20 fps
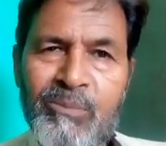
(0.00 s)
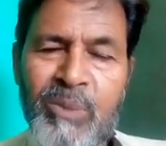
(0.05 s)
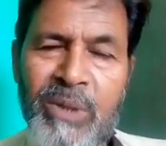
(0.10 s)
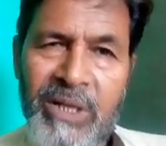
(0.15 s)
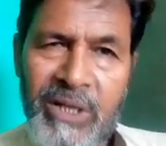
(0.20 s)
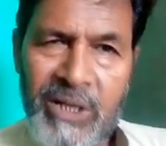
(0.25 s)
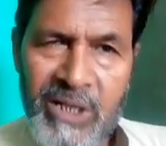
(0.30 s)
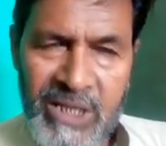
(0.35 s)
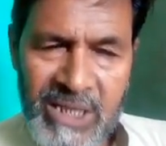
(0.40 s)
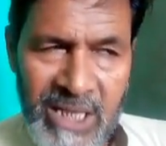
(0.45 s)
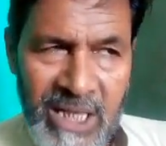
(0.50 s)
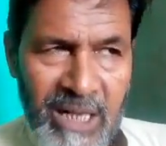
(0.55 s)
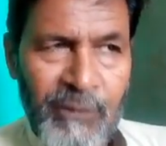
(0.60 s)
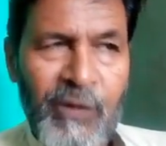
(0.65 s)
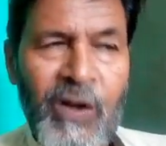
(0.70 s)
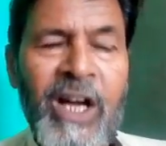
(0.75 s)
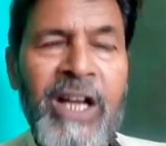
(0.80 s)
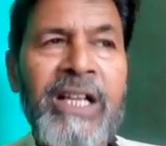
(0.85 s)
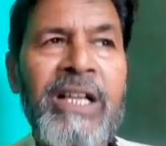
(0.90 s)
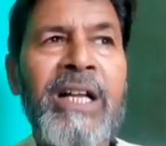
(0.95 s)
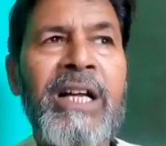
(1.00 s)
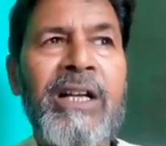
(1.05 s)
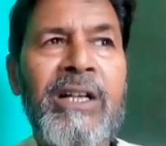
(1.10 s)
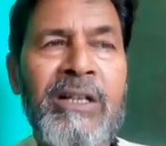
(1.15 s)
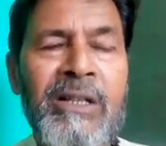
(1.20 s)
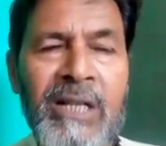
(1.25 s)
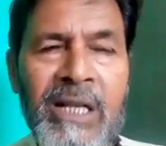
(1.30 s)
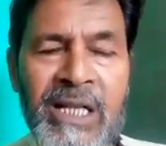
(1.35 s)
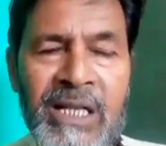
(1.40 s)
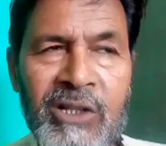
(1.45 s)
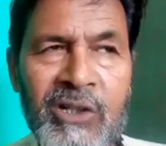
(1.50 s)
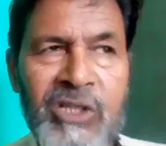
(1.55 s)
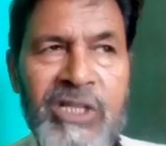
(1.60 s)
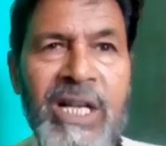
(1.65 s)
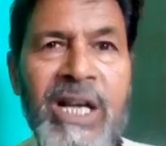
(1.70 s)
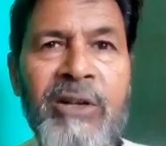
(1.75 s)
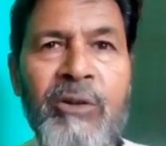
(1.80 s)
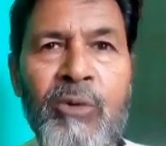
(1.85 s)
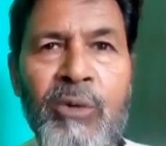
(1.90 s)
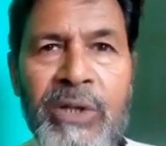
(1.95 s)
और इससे एक फायदा
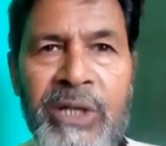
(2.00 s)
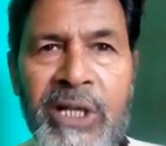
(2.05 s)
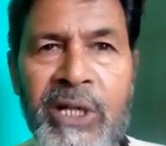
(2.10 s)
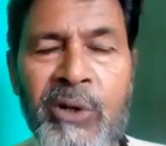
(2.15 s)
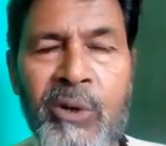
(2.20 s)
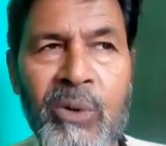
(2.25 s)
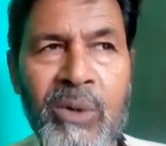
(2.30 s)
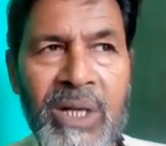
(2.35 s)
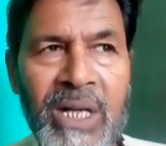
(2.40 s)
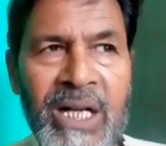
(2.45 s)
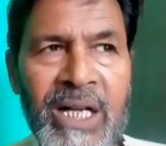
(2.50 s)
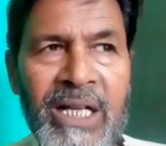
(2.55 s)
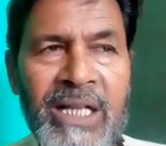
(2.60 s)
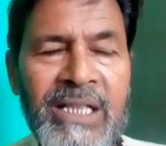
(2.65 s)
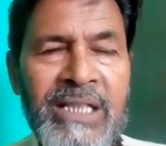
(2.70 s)
किसान को ये होगा